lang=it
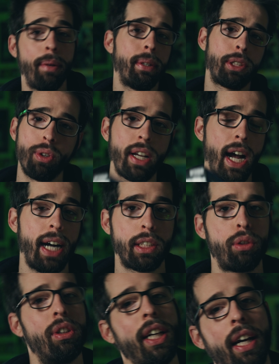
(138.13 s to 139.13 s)
ma sto
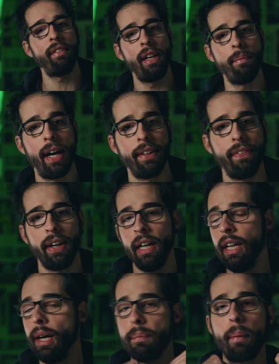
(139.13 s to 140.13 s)
cazzo, Neca ve le manda,
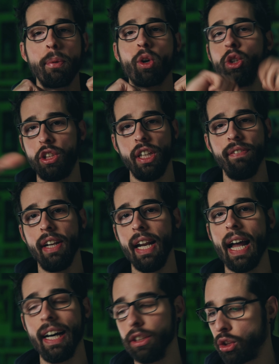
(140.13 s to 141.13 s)
proprio così, ve le
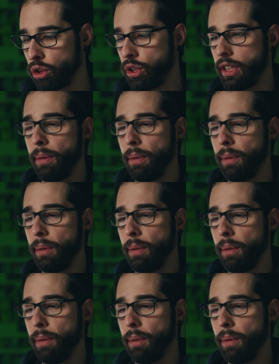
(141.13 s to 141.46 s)
lancio, cioè